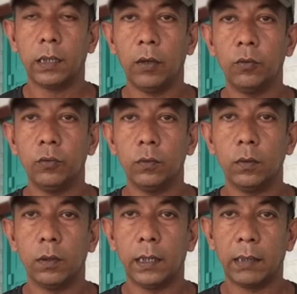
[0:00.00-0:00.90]
কেউ
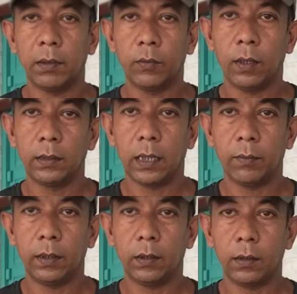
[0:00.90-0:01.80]
এটা ভেবো না যে
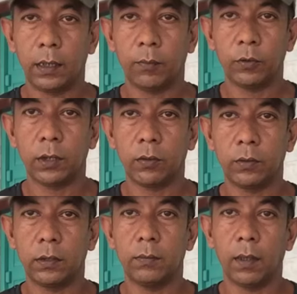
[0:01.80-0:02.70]
আমি এটা প্রচার
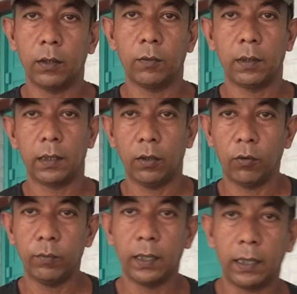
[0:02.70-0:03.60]
করছি বা তোমাদেরকে
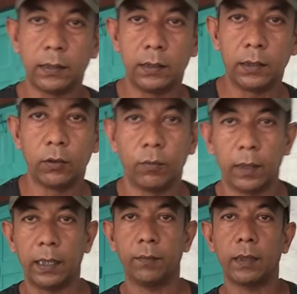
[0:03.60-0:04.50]
লোভ দেখাচ্ছি যে
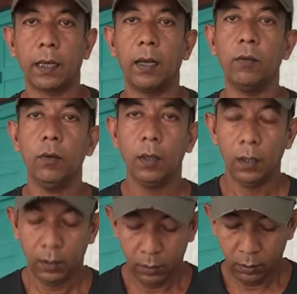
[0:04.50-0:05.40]
তোমরা এই গেমটা খেলো
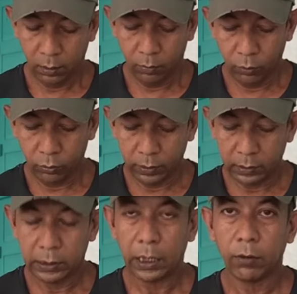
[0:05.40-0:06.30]
মূলত
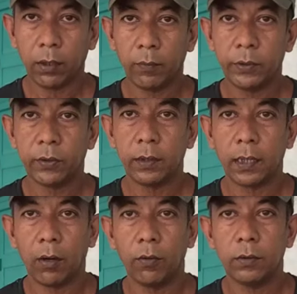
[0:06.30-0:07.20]
এটা শেয়ার করার পিছনে
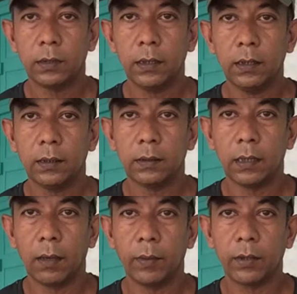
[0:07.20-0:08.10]
কারণ হচ্ছে
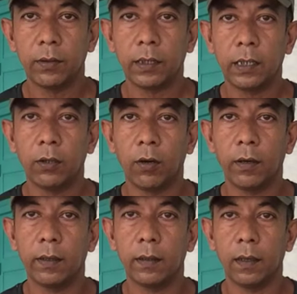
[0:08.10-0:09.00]
যে আমি আসলে কি
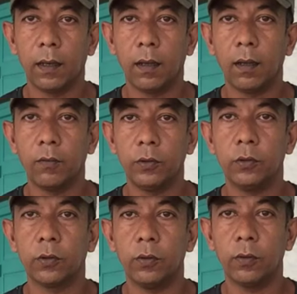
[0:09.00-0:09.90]
ধরনের
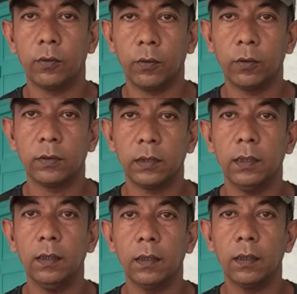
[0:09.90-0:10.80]
উইথড্রগুলো করছি